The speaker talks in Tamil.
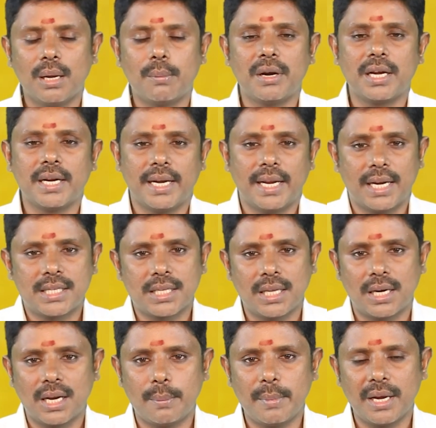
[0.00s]
நம்மளுக்கு
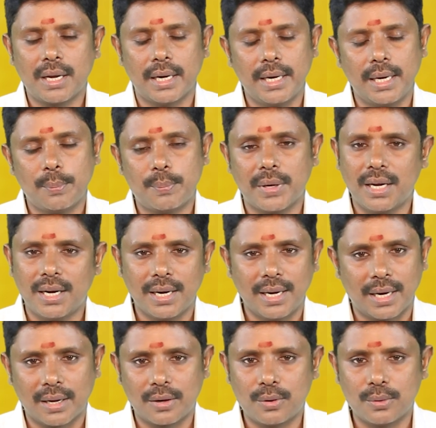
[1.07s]
நினச்சதெல்லாமே
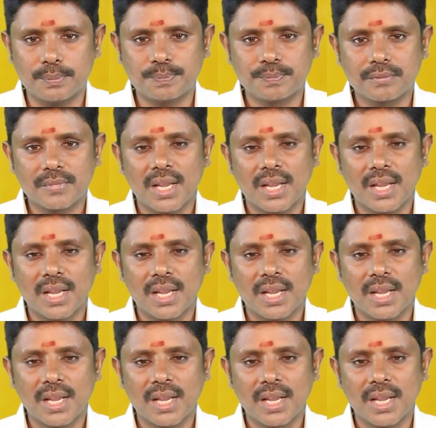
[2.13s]
கண்டிப்பாக நடக்கும்